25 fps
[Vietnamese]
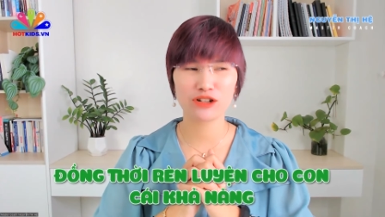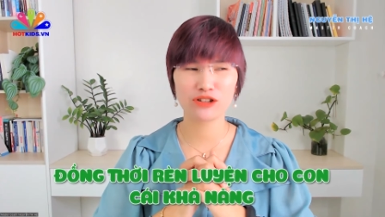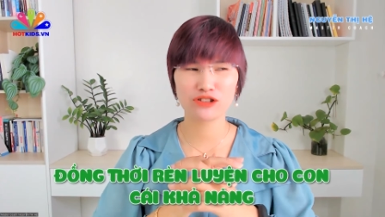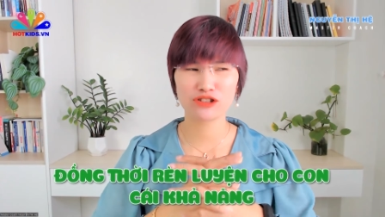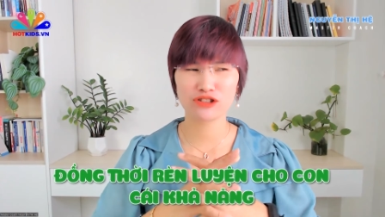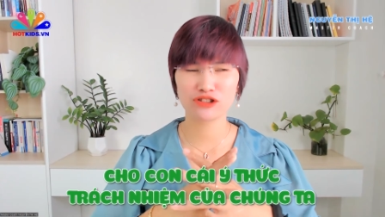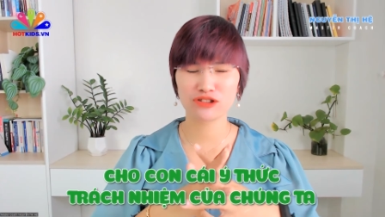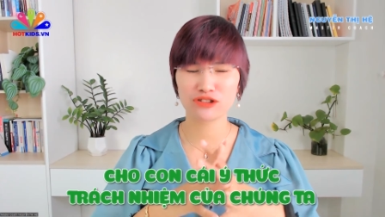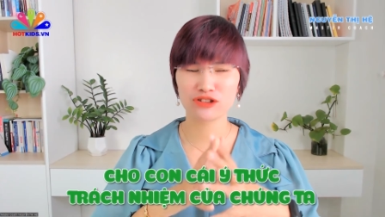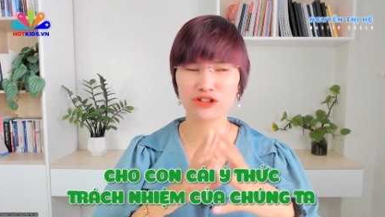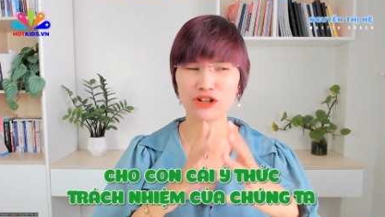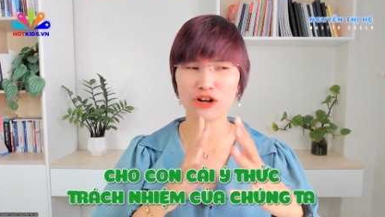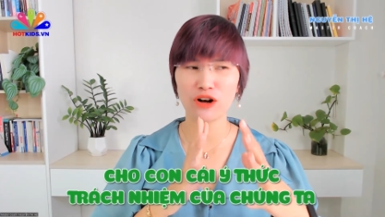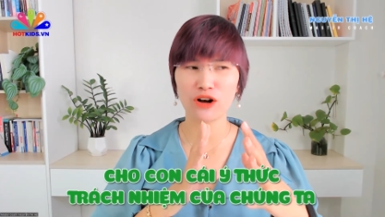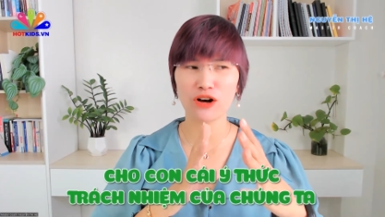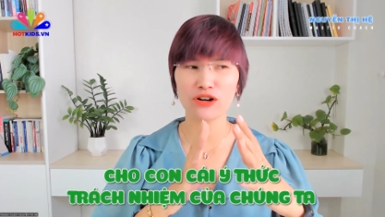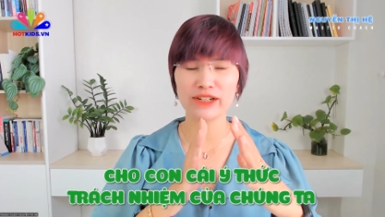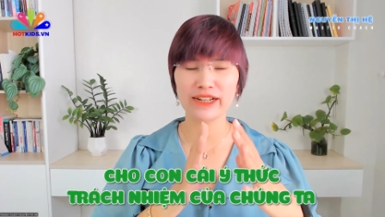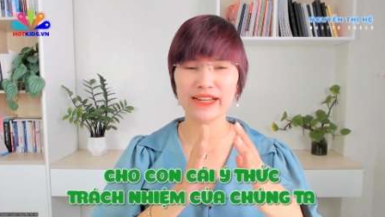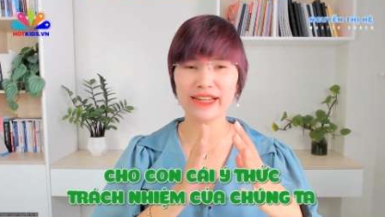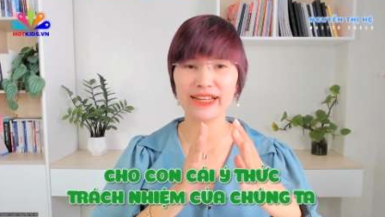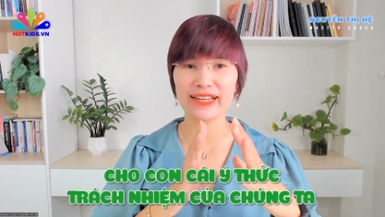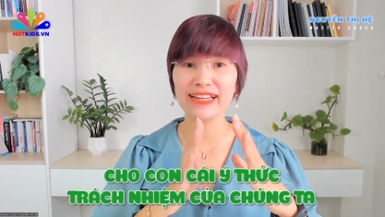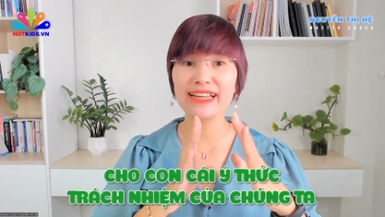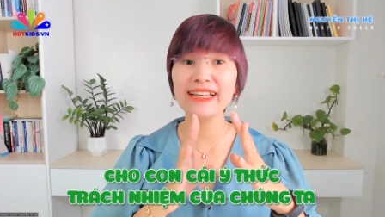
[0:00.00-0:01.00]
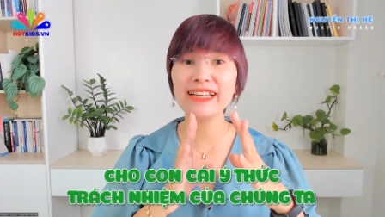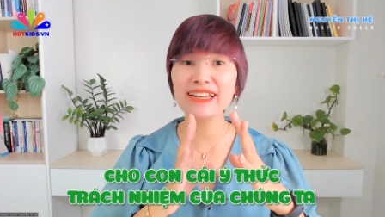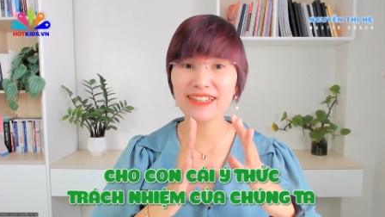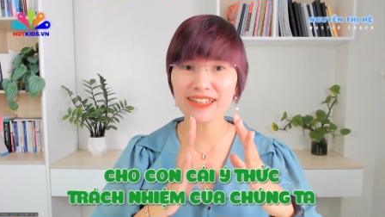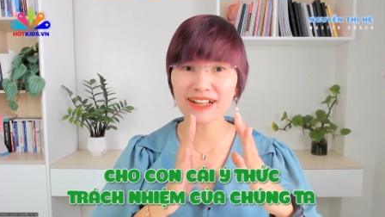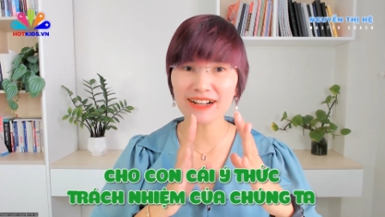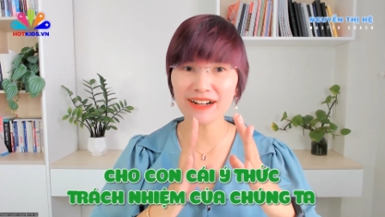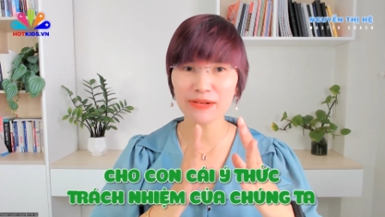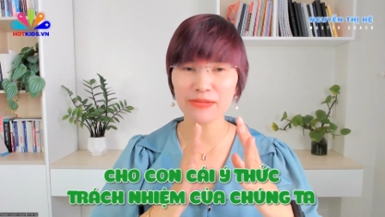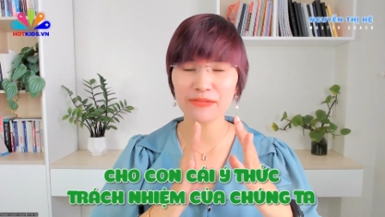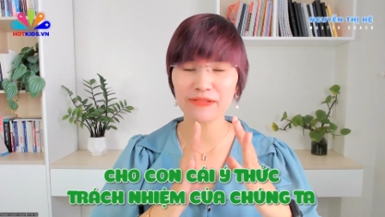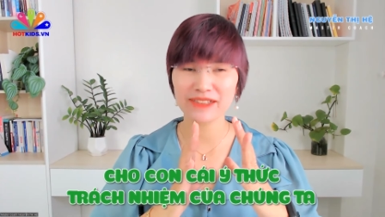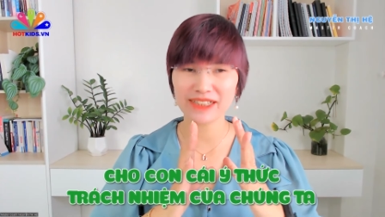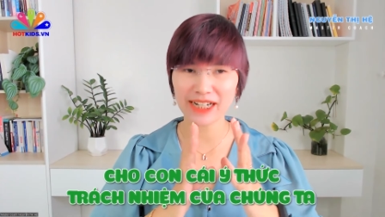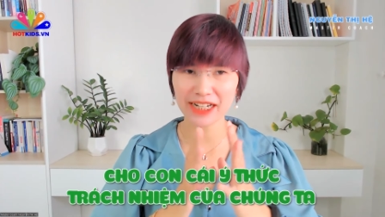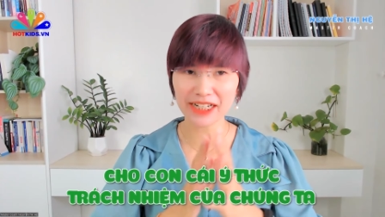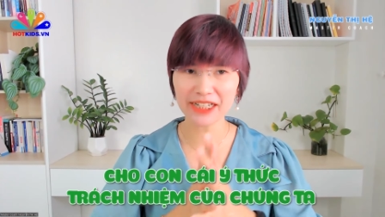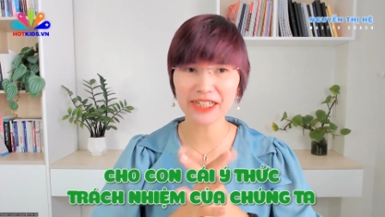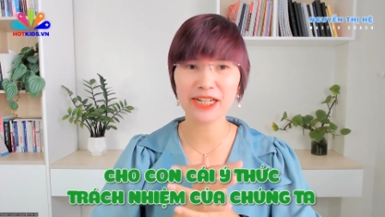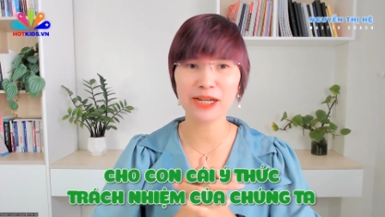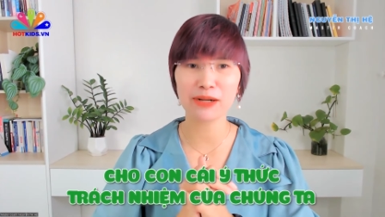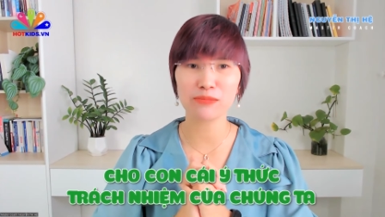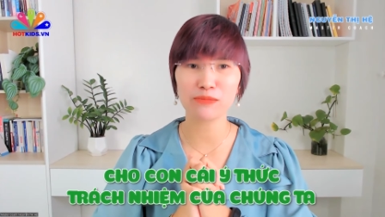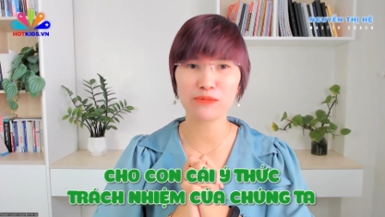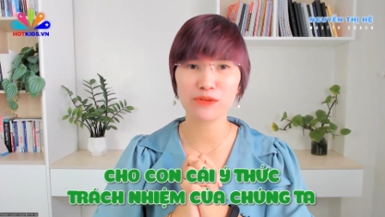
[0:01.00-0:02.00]
uh, cho con cái ý thức
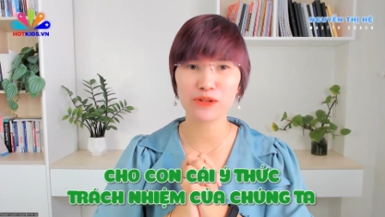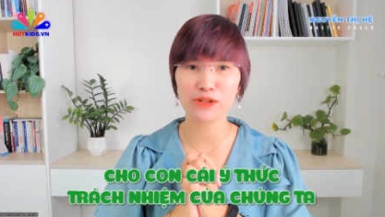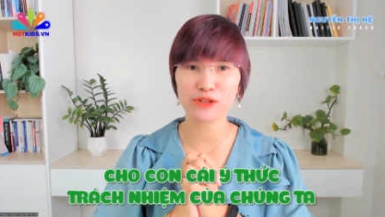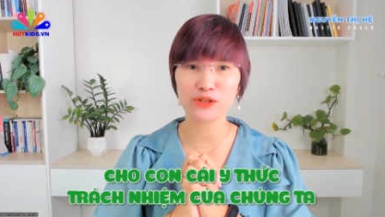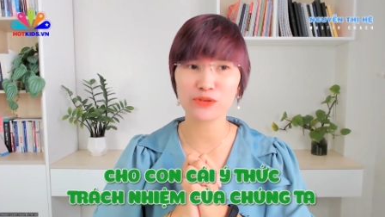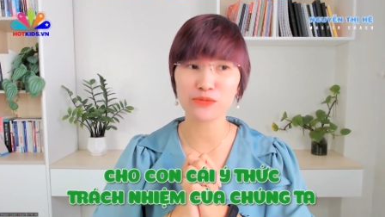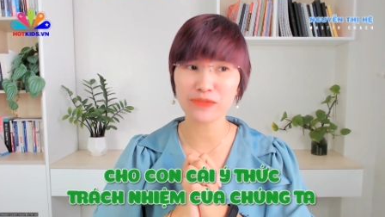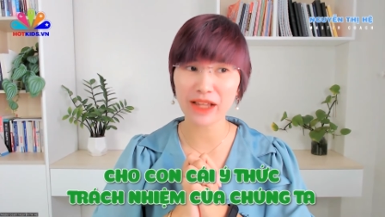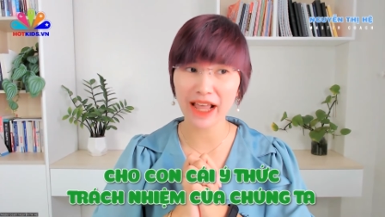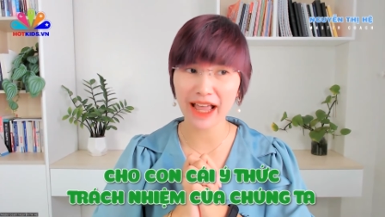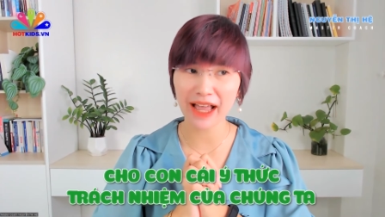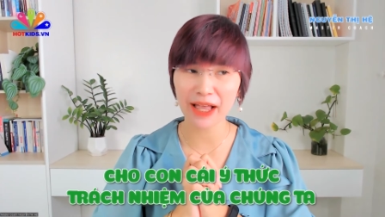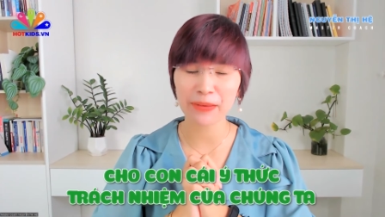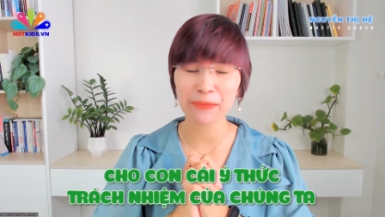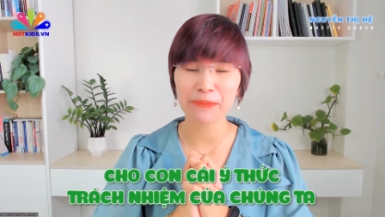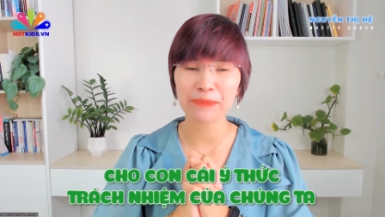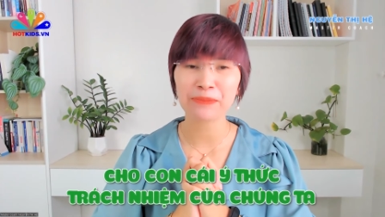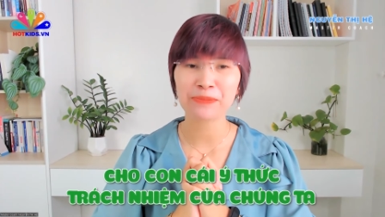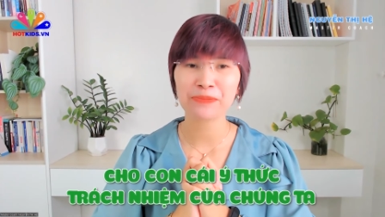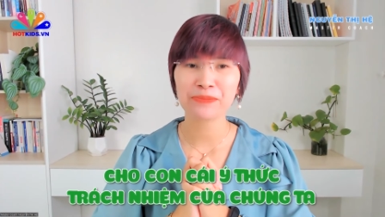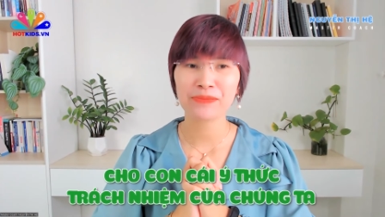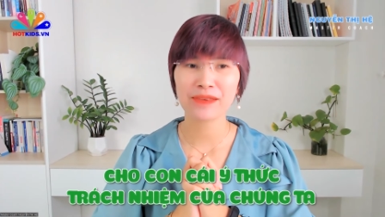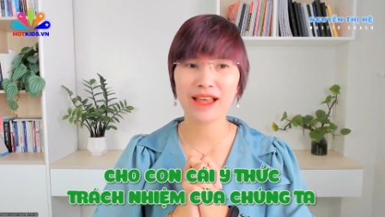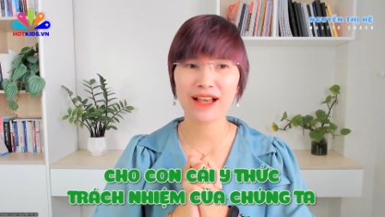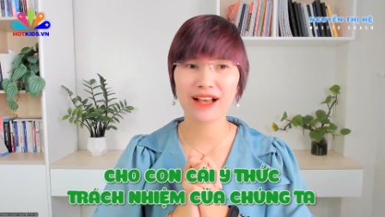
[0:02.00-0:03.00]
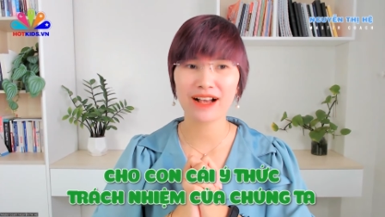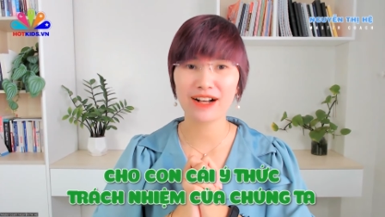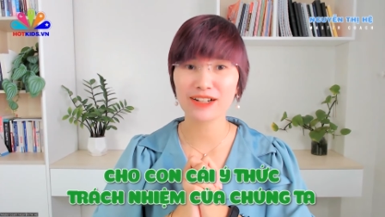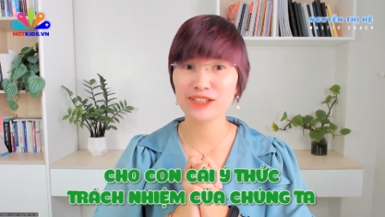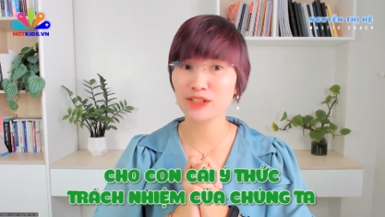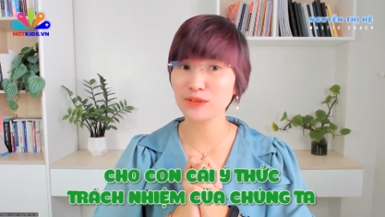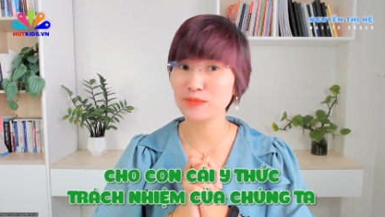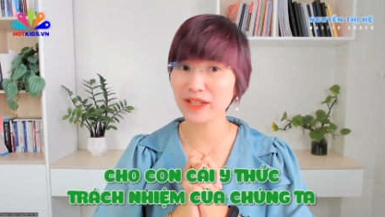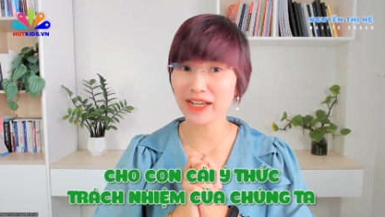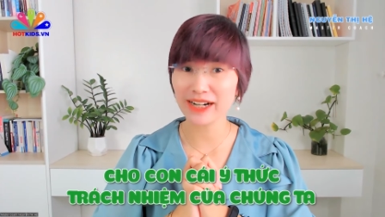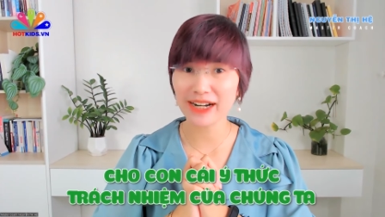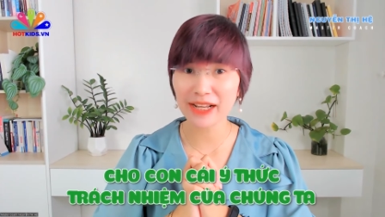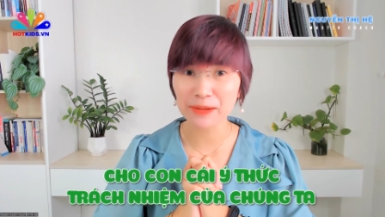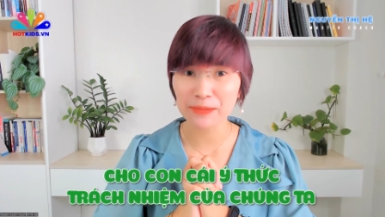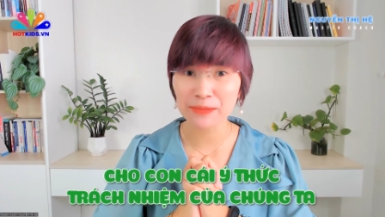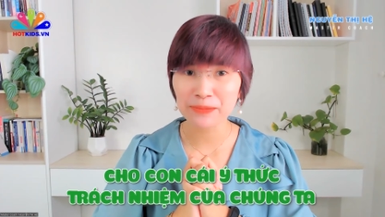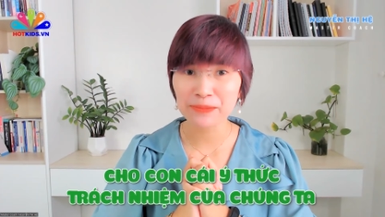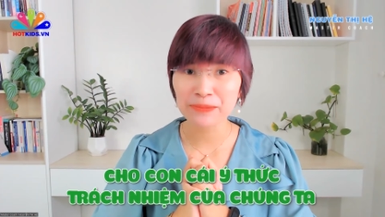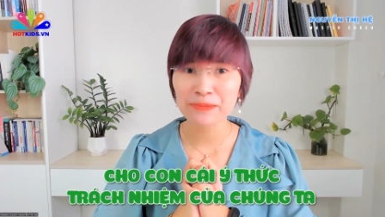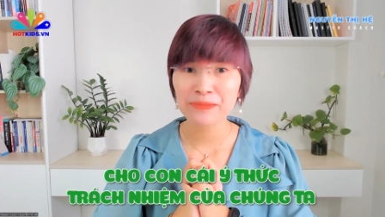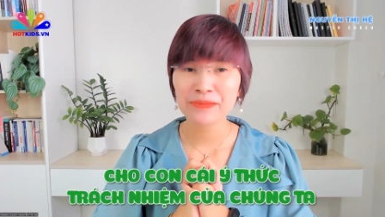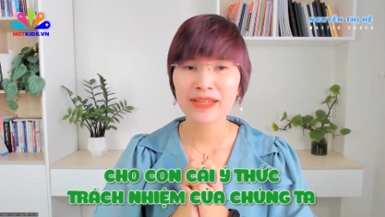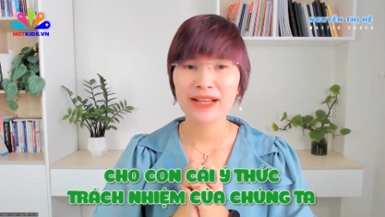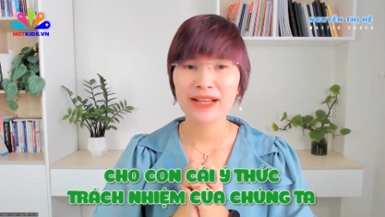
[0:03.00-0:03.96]
trách nhiệm của chúng ta uh, ở trong gia đình